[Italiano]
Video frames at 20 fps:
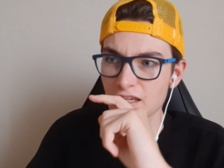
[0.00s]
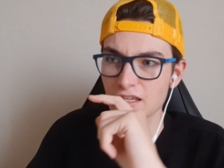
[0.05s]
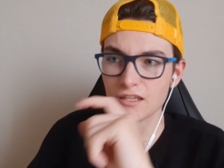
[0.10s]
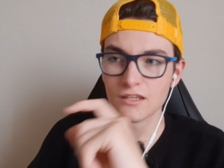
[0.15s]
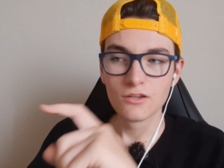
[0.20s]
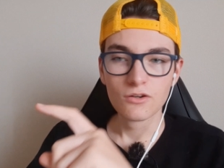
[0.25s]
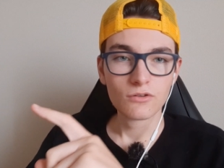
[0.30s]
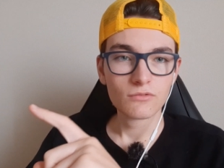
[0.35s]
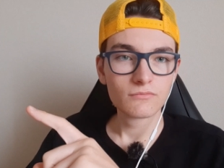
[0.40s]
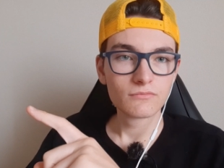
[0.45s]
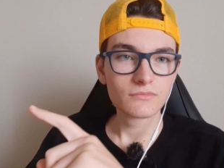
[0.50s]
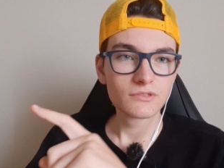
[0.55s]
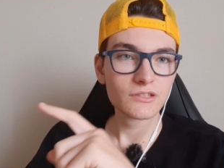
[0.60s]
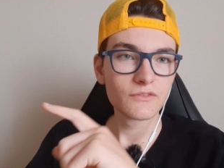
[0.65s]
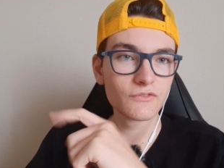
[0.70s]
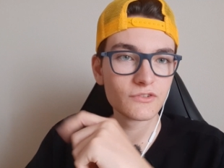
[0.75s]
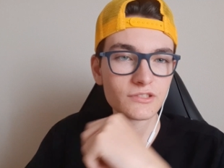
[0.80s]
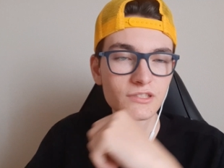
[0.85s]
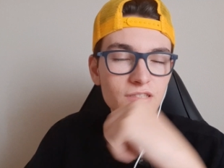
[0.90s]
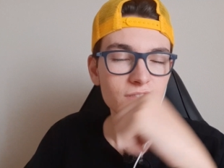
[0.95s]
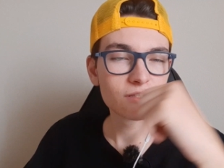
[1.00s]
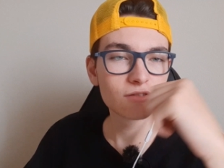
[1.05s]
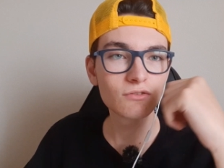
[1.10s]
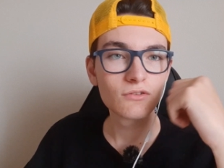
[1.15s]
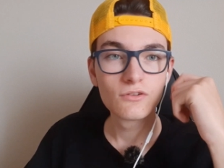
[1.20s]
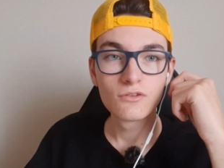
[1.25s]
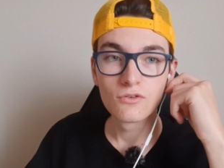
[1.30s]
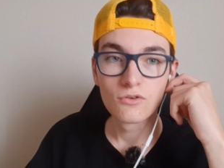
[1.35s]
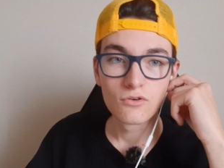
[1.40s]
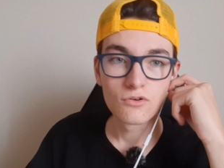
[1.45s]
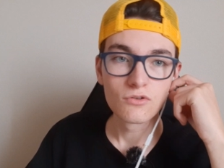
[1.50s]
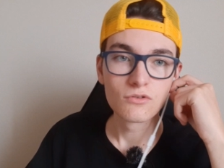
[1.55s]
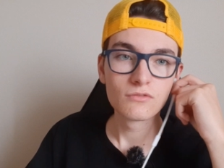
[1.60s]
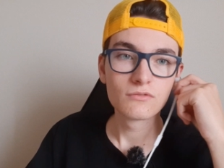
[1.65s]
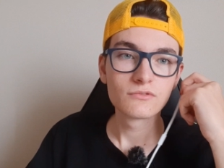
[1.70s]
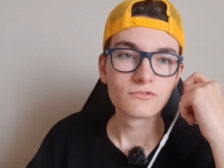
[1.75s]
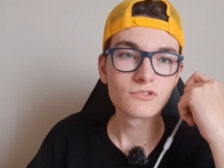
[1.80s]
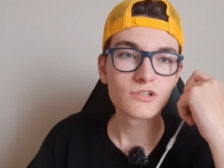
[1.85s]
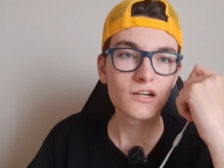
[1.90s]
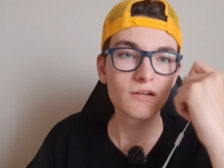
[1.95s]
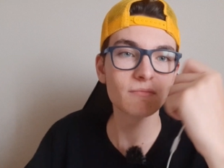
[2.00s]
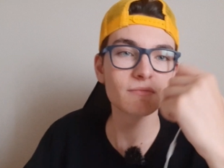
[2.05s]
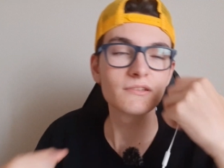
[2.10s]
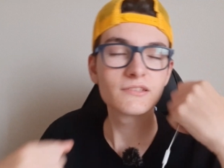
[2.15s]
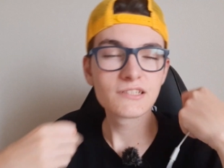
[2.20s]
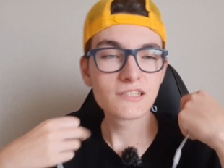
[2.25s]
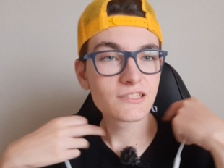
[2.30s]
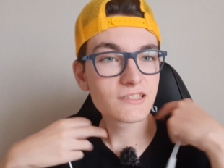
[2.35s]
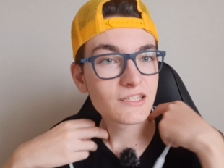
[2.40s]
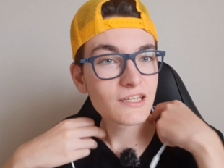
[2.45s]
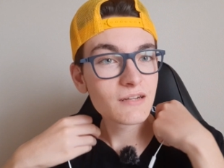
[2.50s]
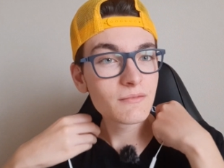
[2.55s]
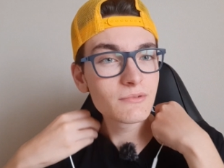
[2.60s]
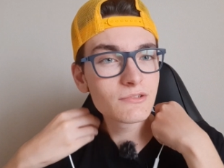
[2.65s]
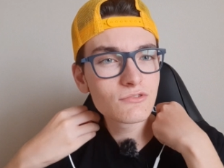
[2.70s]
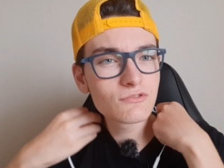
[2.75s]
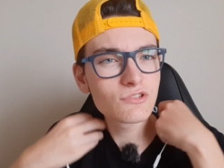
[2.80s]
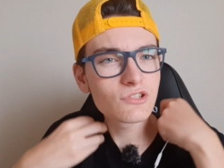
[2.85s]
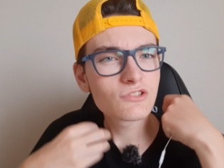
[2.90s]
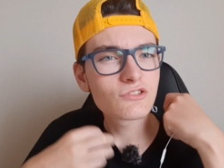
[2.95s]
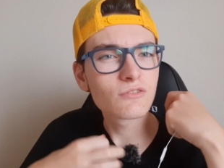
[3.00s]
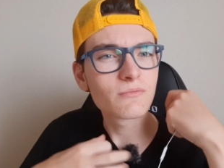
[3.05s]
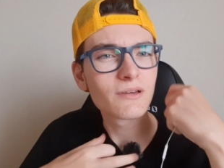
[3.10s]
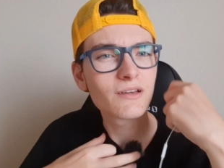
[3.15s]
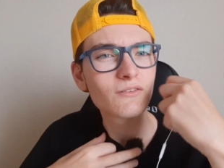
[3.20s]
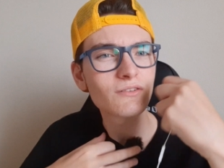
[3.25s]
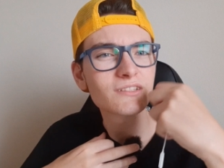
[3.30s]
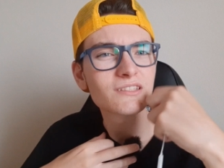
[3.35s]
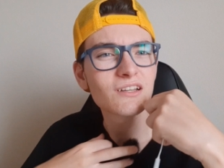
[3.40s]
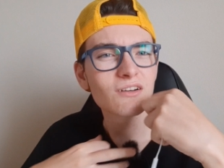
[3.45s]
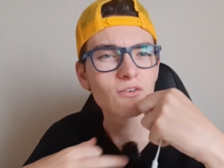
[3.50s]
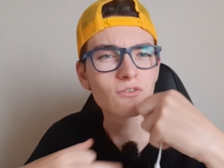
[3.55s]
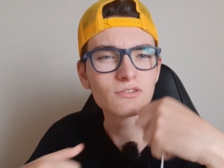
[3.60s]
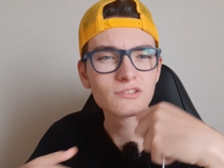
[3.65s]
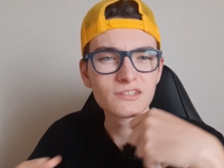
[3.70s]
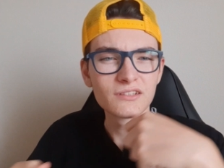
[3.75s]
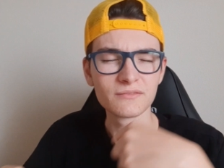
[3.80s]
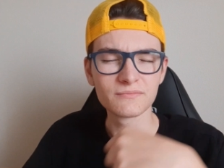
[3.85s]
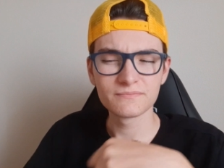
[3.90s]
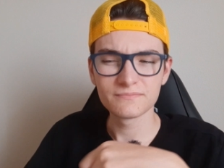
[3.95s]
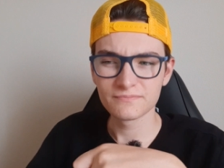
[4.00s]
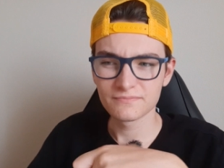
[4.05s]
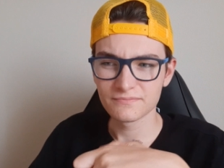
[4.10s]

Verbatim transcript: Io, se fossi stato in loro, sareb- se sarebbe successo a me questa cosa,